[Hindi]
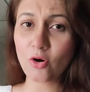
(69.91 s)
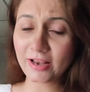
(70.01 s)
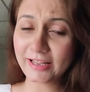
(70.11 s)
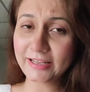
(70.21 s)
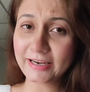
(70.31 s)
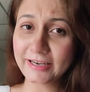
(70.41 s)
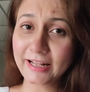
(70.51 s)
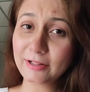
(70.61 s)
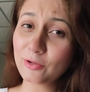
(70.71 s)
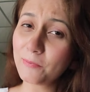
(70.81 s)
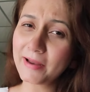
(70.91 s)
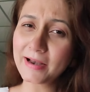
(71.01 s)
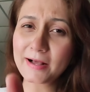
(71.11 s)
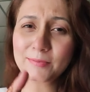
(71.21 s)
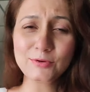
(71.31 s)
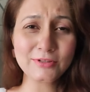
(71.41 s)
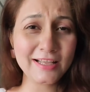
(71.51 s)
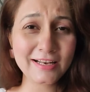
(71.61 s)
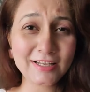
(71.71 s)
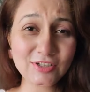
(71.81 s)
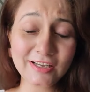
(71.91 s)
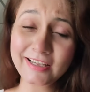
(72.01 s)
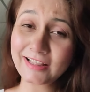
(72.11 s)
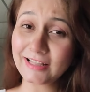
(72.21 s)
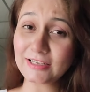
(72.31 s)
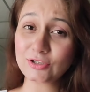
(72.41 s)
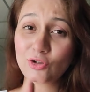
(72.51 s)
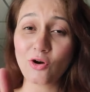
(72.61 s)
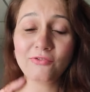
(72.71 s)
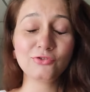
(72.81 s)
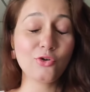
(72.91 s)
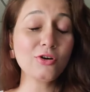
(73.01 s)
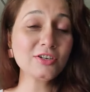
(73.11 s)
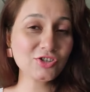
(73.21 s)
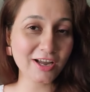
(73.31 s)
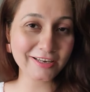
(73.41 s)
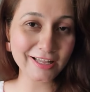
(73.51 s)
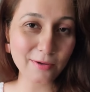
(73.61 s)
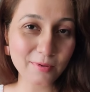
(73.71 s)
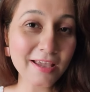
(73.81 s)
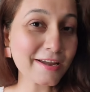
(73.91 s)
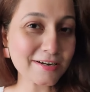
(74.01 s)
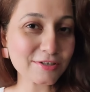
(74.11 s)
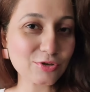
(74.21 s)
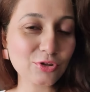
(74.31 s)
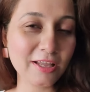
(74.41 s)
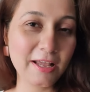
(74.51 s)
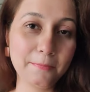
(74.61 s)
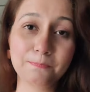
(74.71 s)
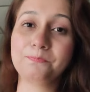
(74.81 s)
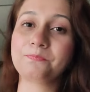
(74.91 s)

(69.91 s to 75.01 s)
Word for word: ऑयलिंग करनी है तो फिर आप लोग देख लीजिएगा कितने सॉफ्ट और शाइनी आपके हेयर्स होते हैं